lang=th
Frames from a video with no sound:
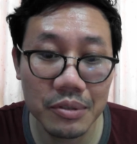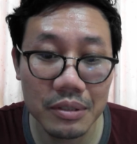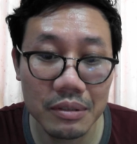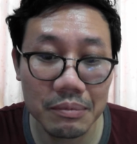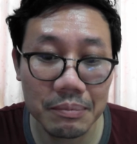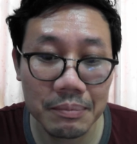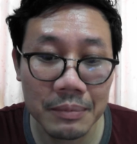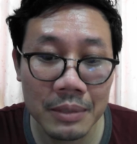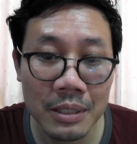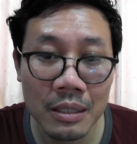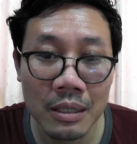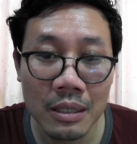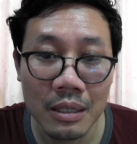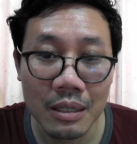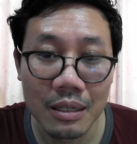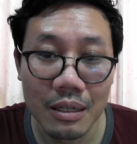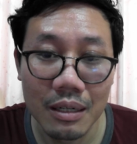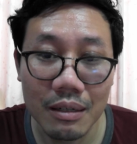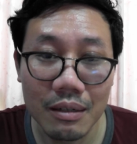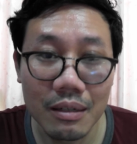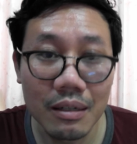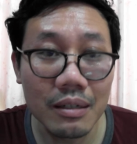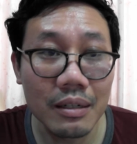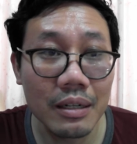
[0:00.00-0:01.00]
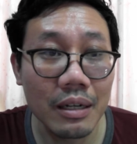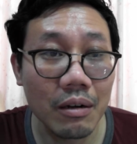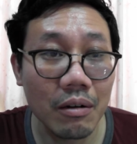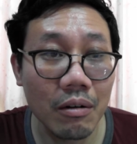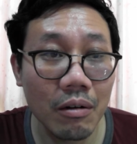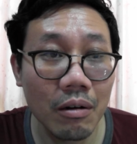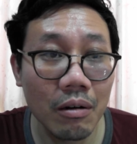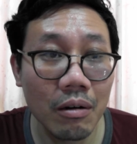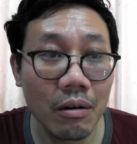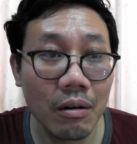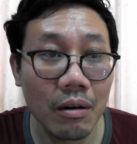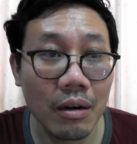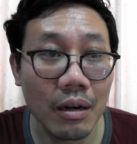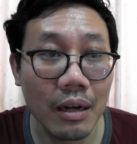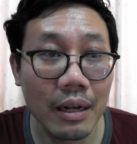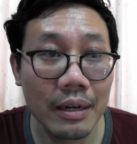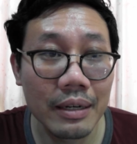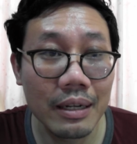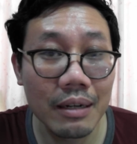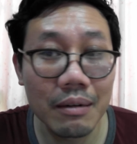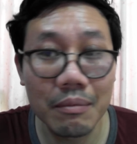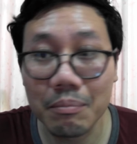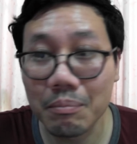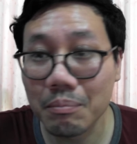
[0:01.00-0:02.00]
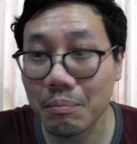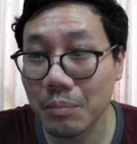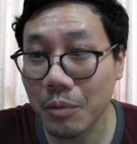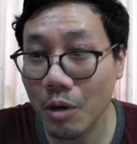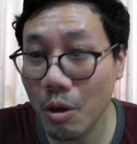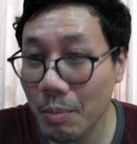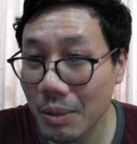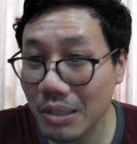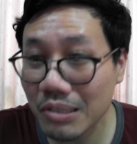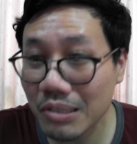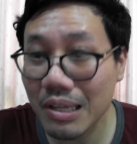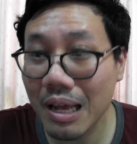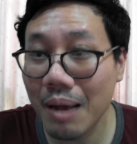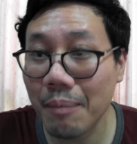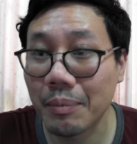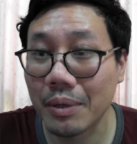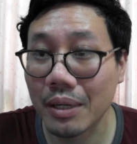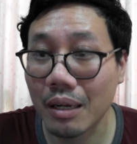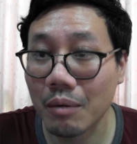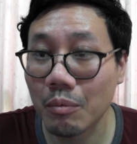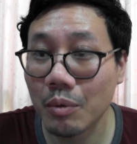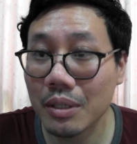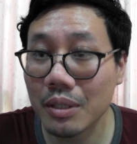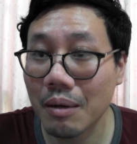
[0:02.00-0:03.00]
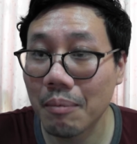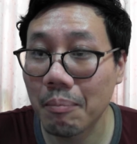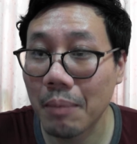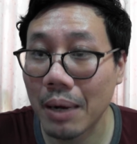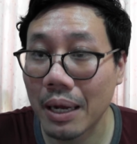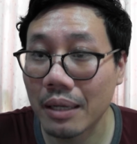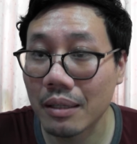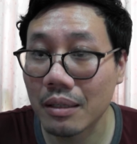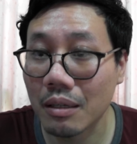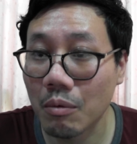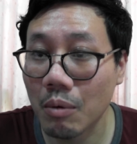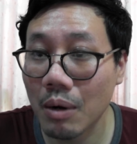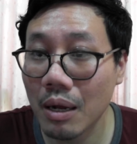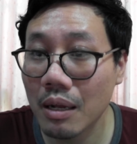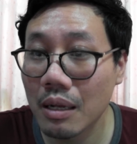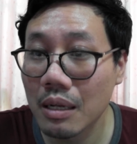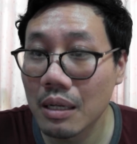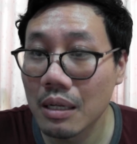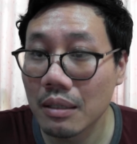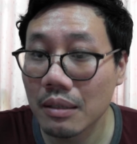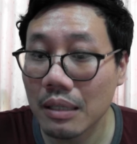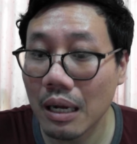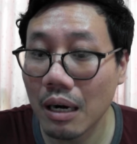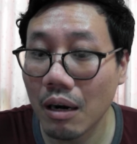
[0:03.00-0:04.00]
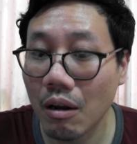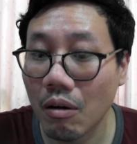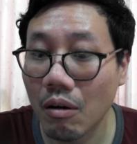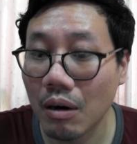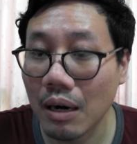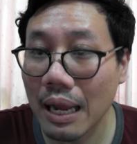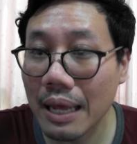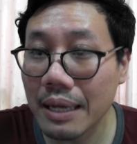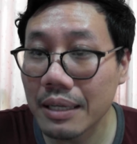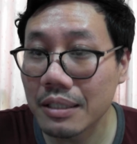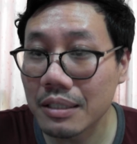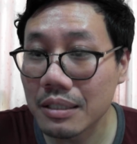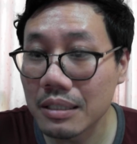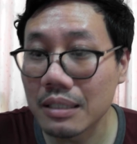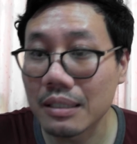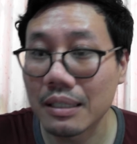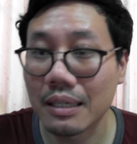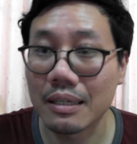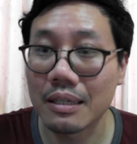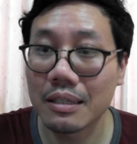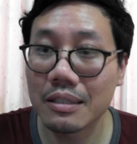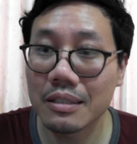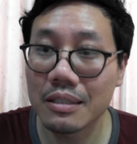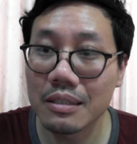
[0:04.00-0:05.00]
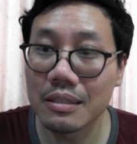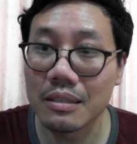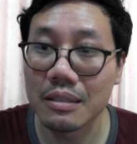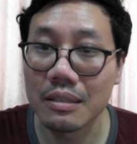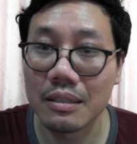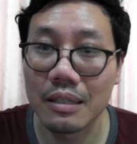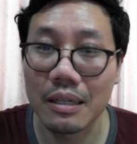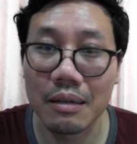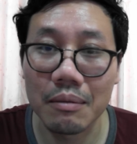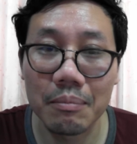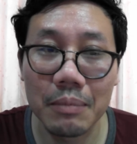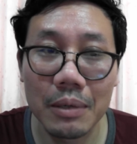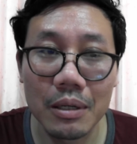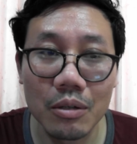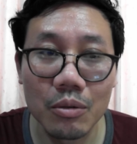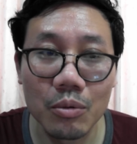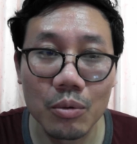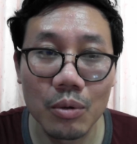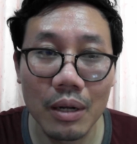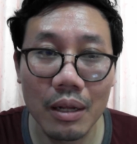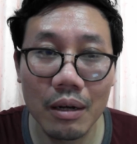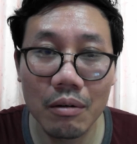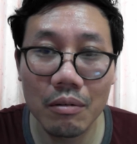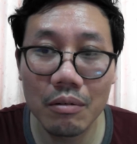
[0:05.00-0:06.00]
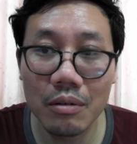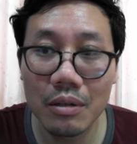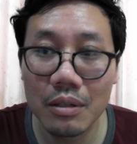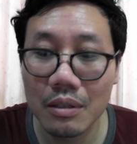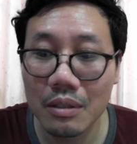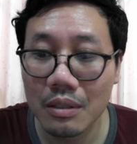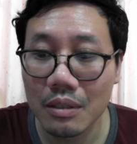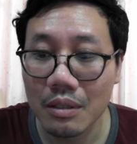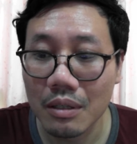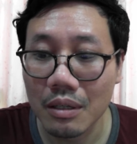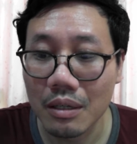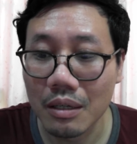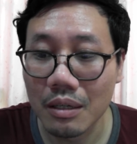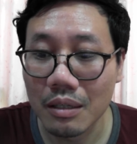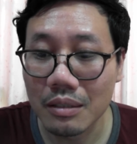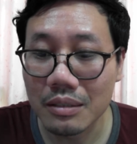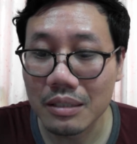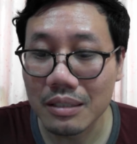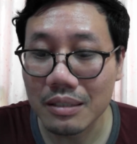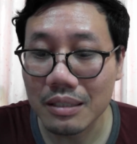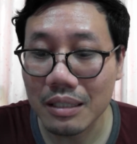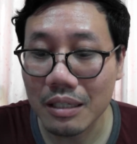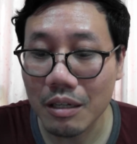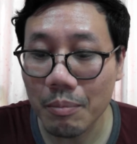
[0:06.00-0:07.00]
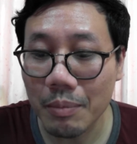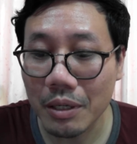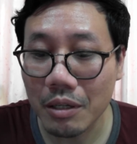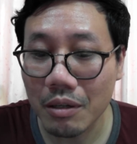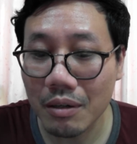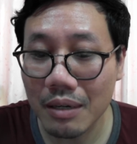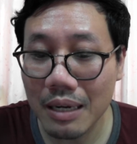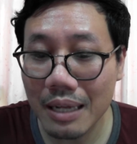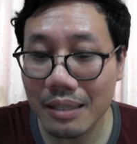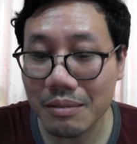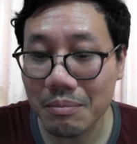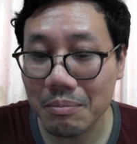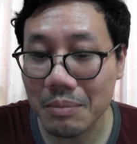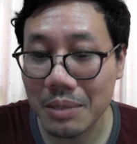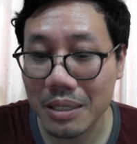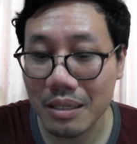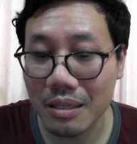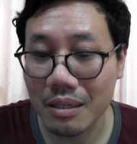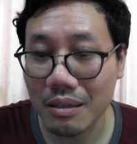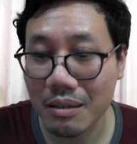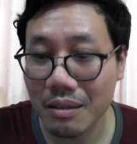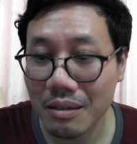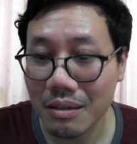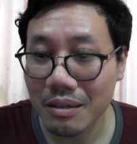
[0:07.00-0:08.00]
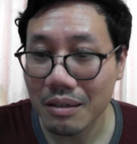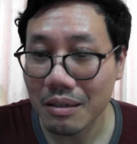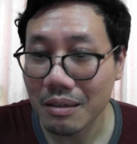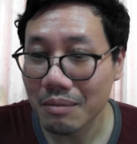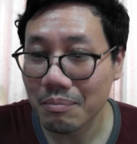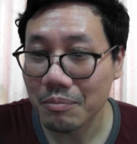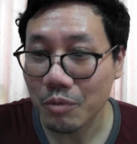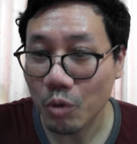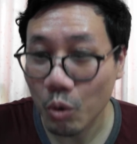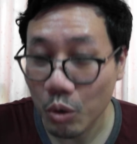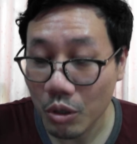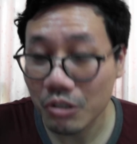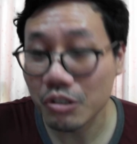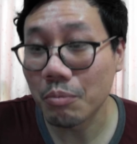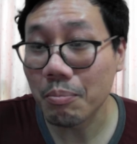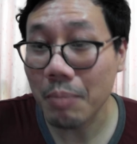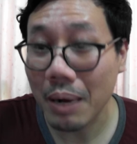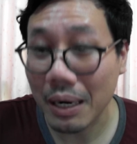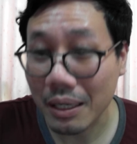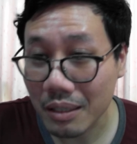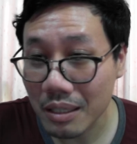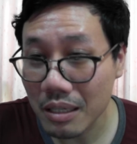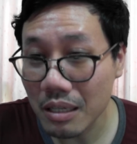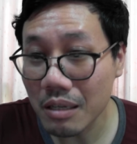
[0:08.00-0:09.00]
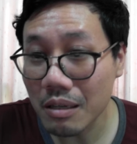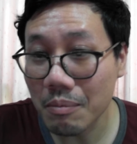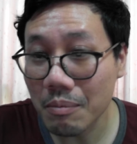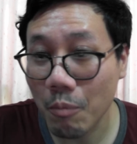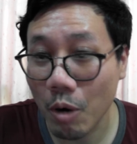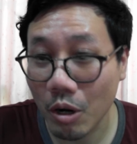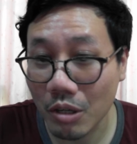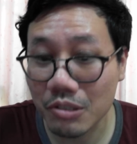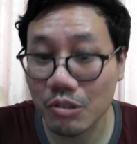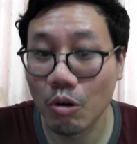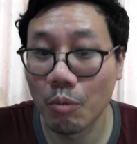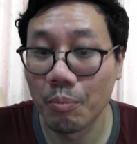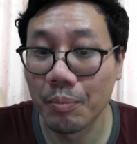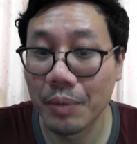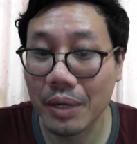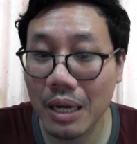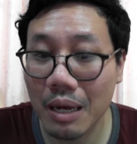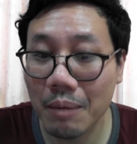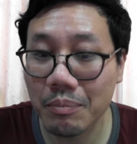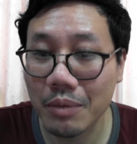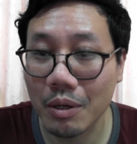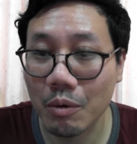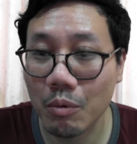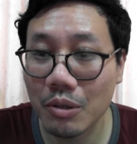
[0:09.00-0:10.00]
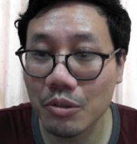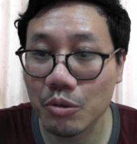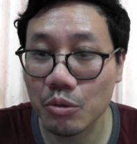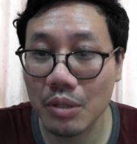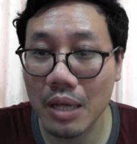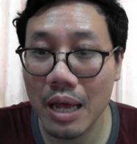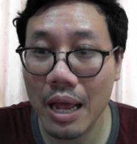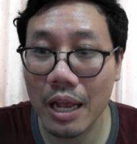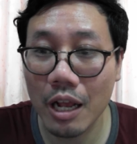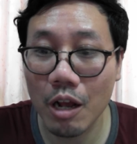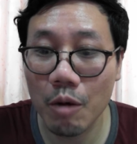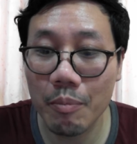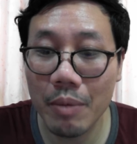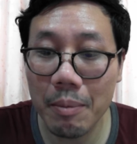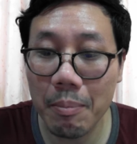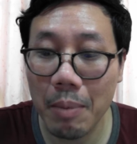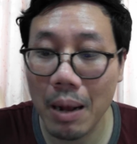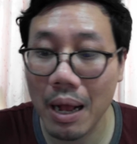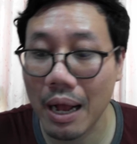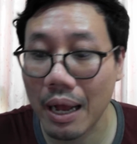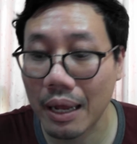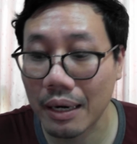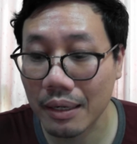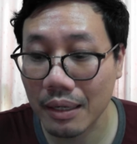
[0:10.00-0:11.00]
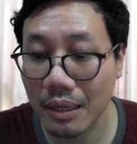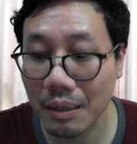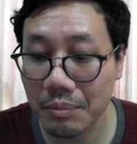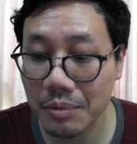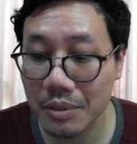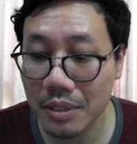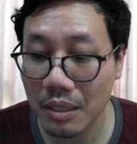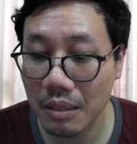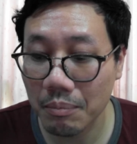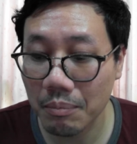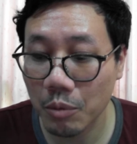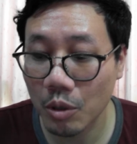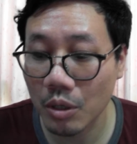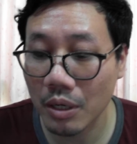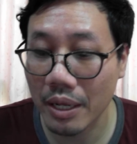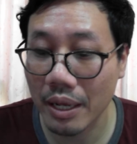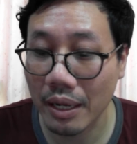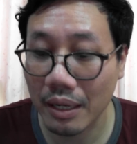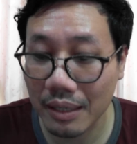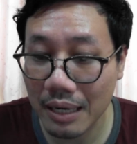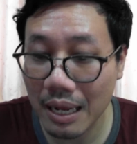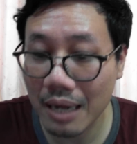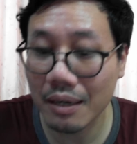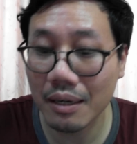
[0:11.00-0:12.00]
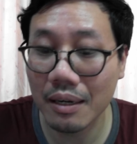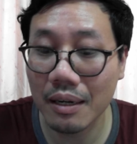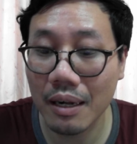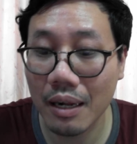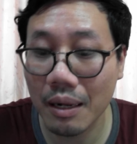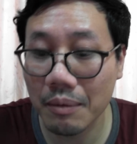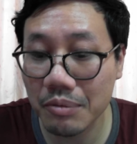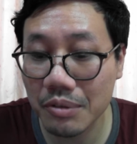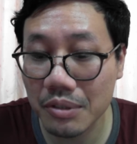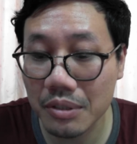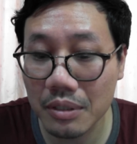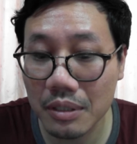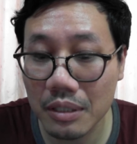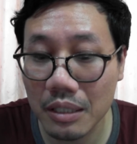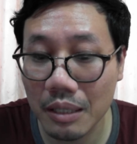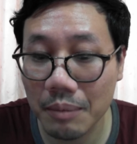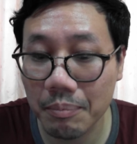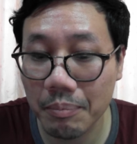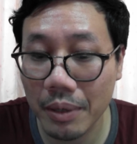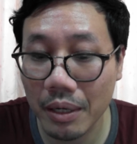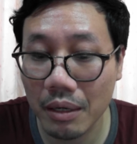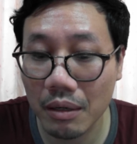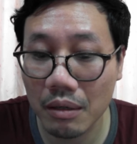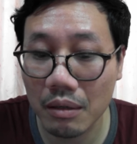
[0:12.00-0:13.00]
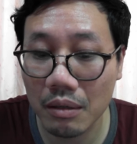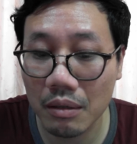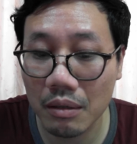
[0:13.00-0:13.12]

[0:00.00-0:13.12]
ซึ่งลึกๆเนี่ยก็อันนี้ก็ไม่ทราบเหมือนกันว่าทำไม แต่ว่าถ้าลองไล่ชื่อแต่ละชื่อเนี่ยมันดูแล้วจริงๆแล้วมันก็น่าจะมีคุณสมบัติที่เหมาะสมนะครับ แต่ว่าสุดท้ายก็ไม่ผ่านนะครับ เช่นพลเอกนัทนะครับ ซึ่งเคยเป็น